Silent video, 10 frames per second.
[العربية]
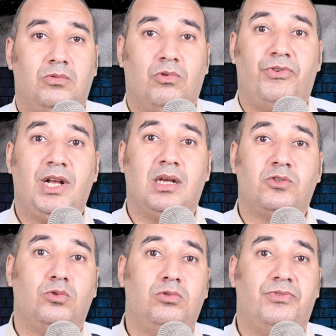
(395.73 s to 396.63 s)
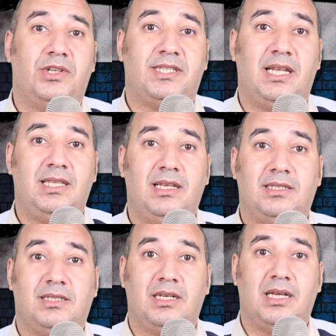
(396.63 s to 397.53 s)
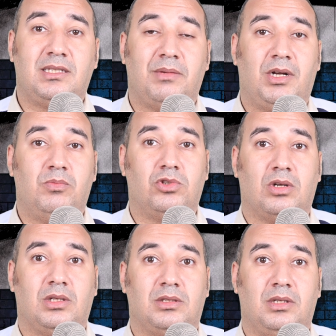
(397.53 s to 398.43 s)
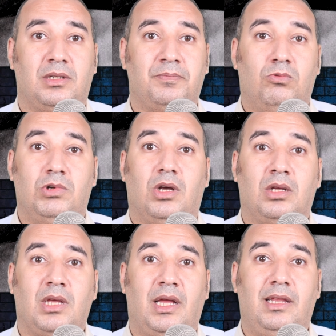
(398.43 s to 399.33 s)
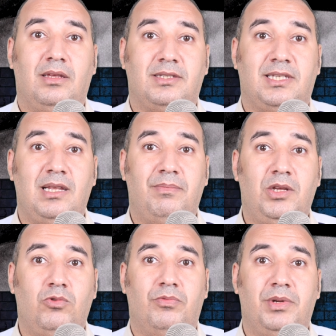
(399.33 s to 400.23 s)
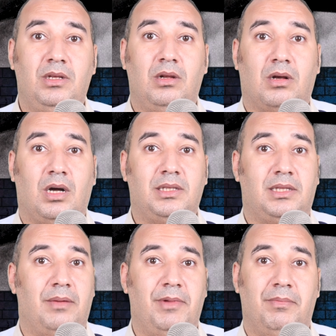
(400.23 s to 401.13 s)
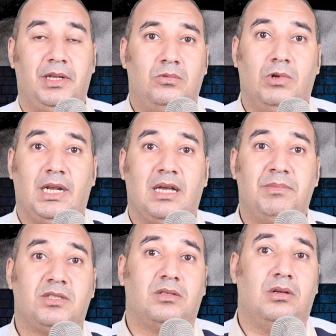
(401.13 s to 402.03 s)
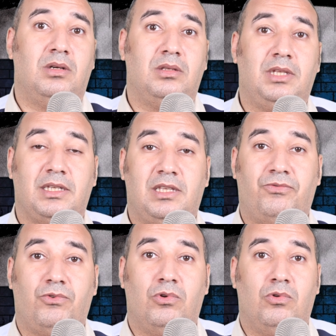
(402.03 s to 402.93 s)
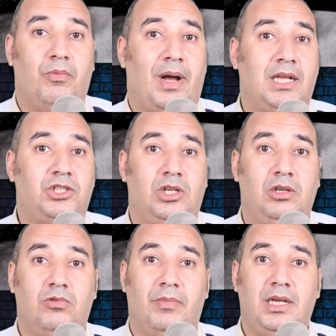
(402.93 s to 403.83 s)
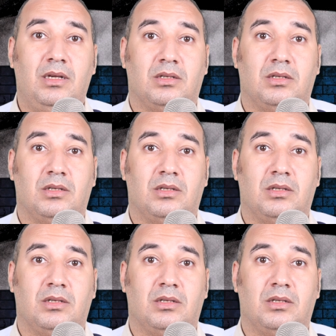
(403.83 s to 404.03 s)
وفجأة صوته في رسالة الاستغاثة بقى متقطع وانقطع الإرسال بينه وبين القاعدة تماما والخمس طائرات اختفوا وما عادش ليهم أي